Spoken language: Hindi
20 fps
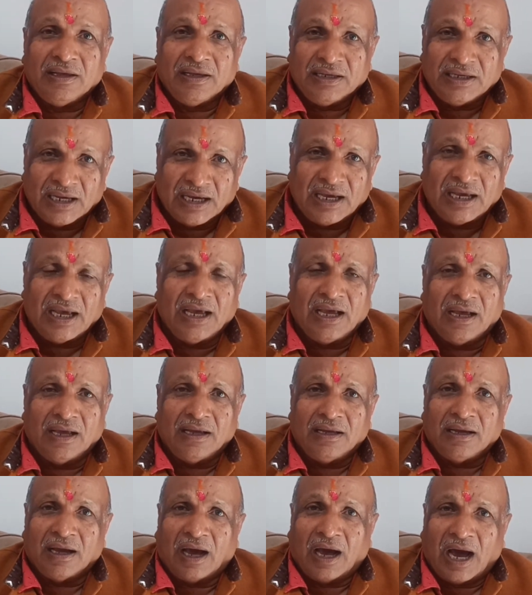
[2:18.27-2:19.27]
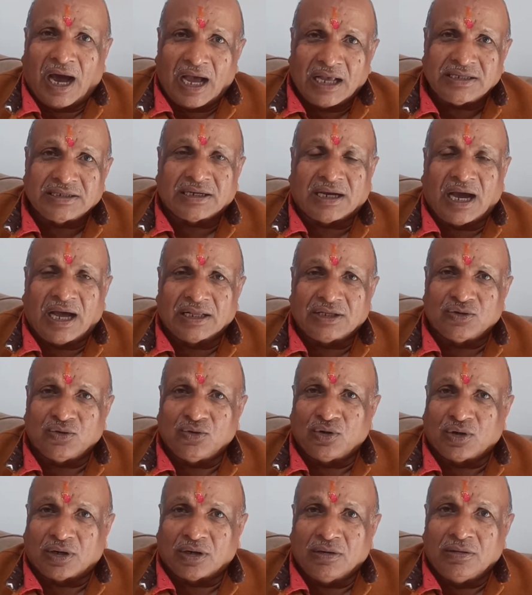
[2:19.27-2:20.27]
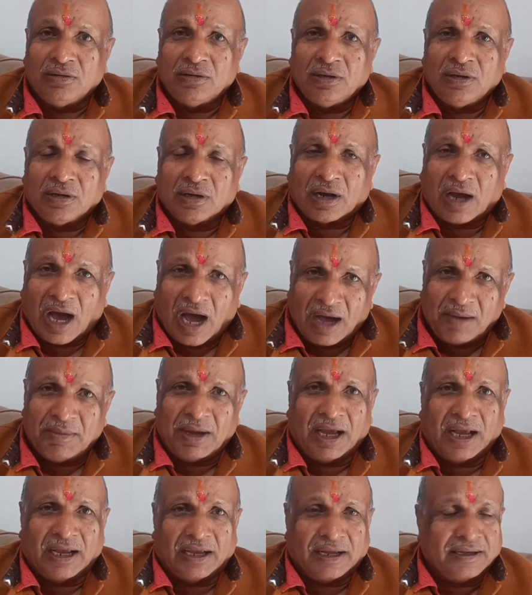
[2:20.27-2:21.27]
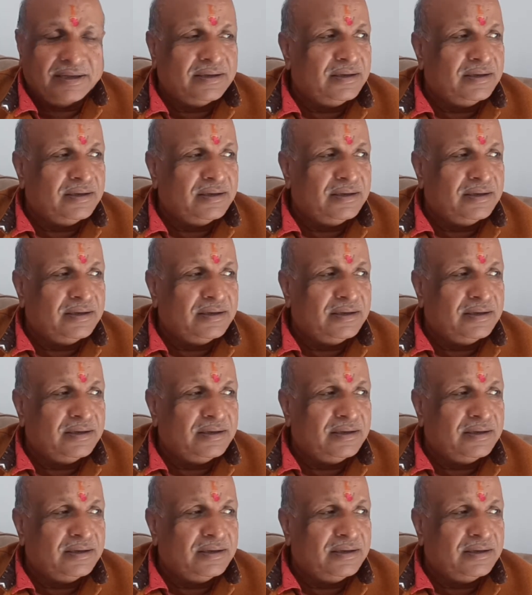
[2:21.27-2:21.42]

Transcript: यह है आज का जो काम है